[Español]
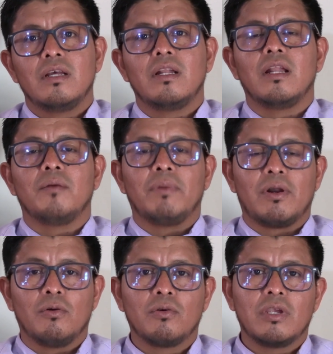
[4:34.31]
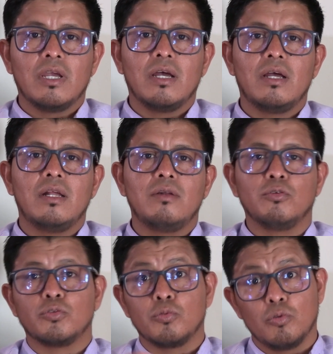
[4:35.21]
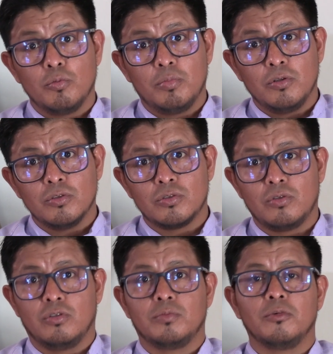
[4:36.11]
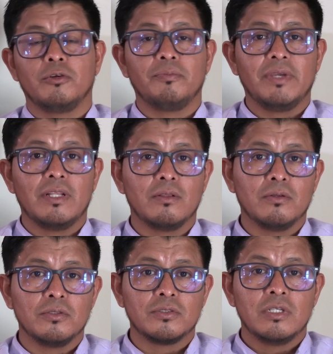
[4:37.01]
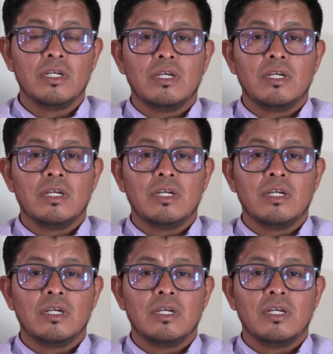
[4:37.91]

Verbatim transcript: la parroquia, los grupos, los movimientos,